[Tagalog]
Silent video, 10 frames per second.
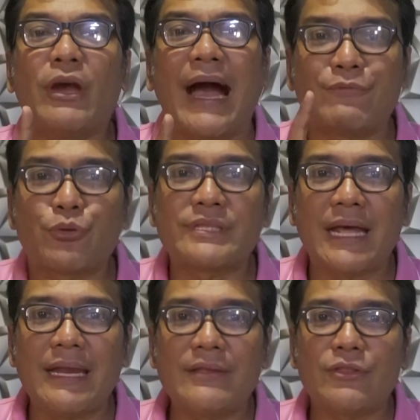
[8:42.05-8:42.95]
you have to
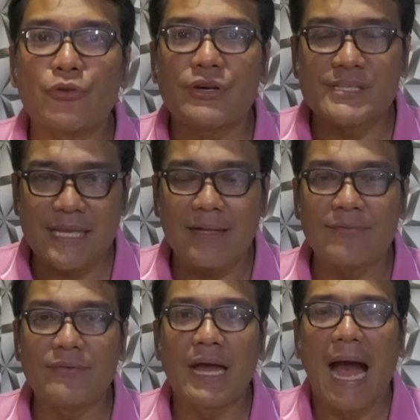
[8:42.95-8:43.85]
tell it to yourself.